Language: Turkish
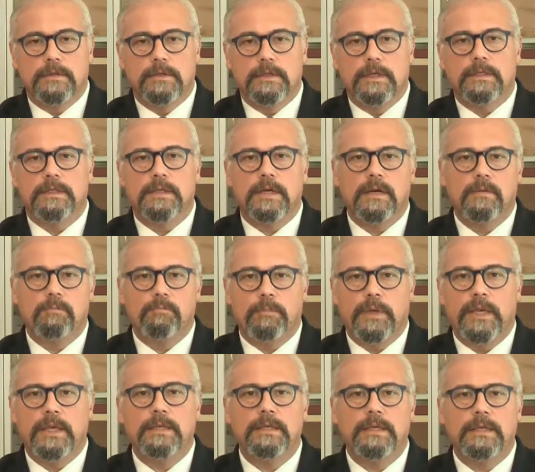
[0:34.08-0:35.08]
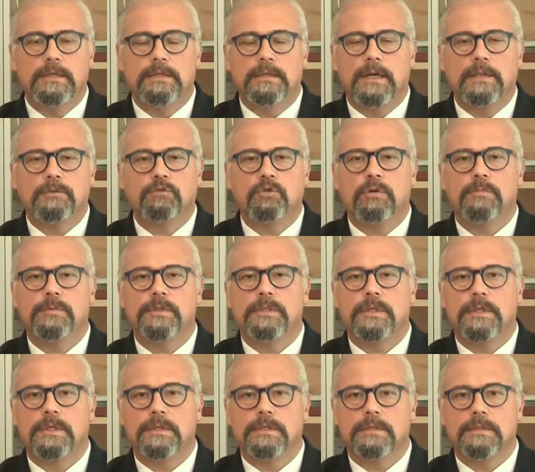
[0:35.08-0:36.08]
ya da beyinle idrar torbası
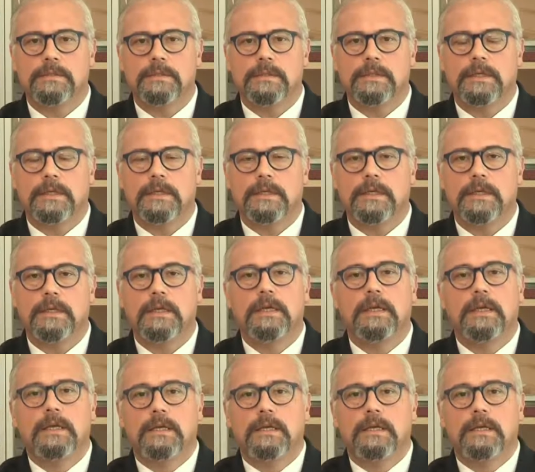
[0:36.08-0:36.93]
arasındaki